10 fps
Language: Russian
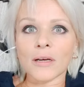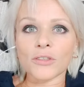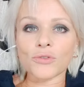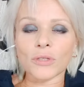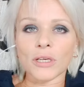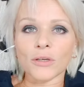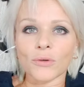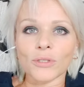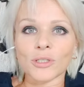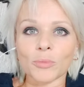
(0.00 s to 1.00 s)
хочу
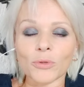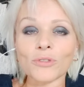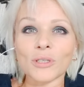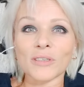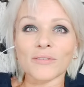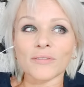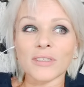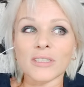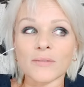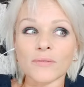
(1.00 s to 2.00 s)
далеко идти, просто
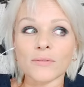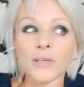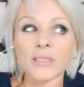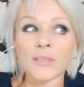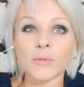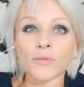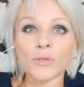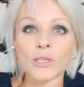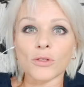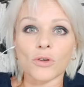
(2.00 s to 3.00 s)
выйдем хотя бы
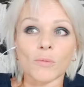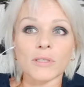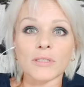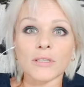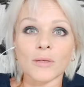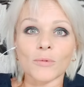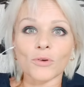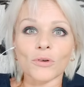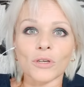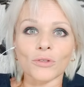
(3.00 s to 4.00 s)
возле дома, сделаем
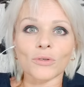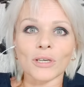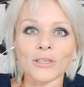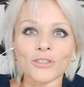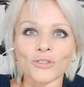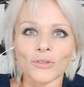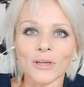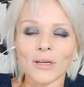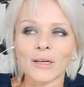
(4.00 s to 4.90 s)
круг, и то хорошо.